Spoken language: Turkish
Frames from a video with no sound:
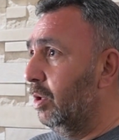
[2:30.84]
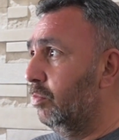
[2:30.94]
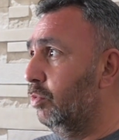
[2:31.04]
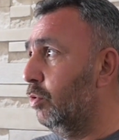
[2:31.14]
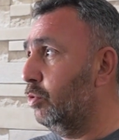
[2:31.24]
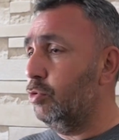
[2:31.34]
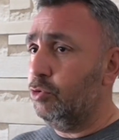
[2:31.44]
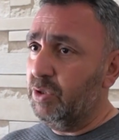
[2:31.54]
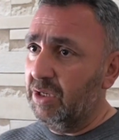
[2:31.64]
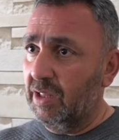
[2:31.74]
Bu
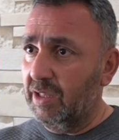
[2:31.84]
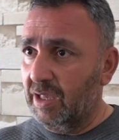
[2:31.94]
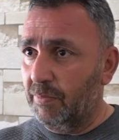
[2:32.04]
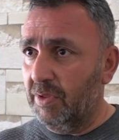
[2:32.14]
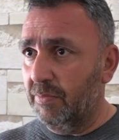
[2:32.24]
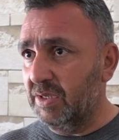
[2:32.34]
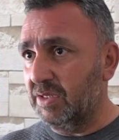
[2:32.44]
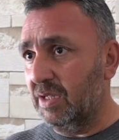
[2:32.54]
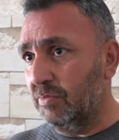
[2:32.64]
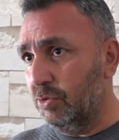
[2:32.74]
31 ilde yapılan
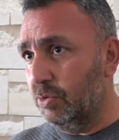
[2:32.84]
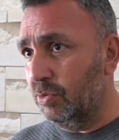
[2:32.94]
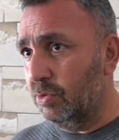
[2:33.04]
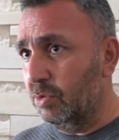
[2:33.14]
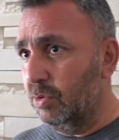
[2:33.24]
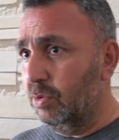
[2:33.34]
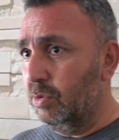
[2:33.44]
mesela bu e,